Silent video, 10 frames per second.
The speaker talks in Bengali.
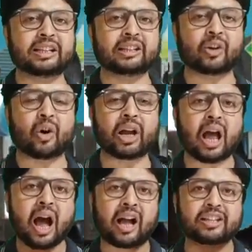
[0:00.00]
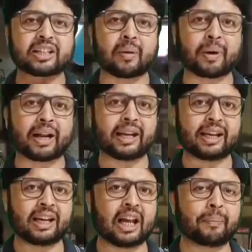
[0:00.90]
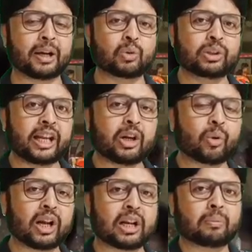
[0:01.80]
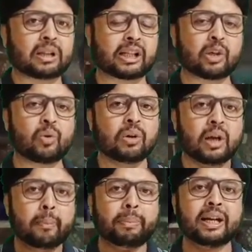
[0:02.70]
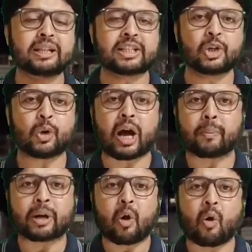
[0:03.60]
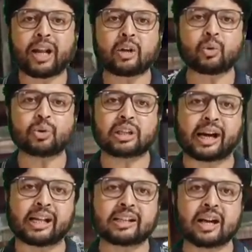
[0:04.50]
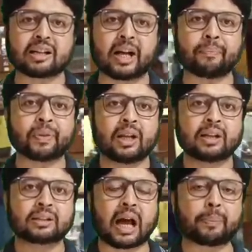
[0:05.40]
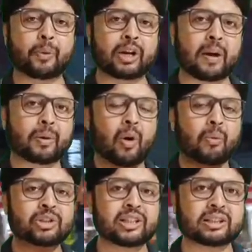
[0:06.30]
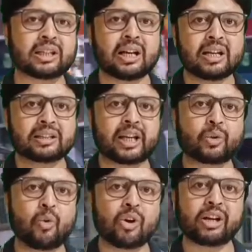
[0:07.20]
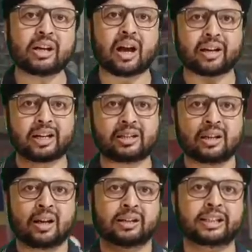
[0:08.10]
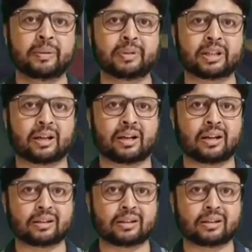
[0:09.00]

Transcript: কিনতে হয় আজকে আমরা এলাম একটু দেরি করে এলাম তাতেও ভিড় ছিল আমরা অনেকক্ষণ দাঁড়িয়ে থাকলাম তারপরে আমরা অবশেষে সেই ঘুগনি আর এই ডিমটা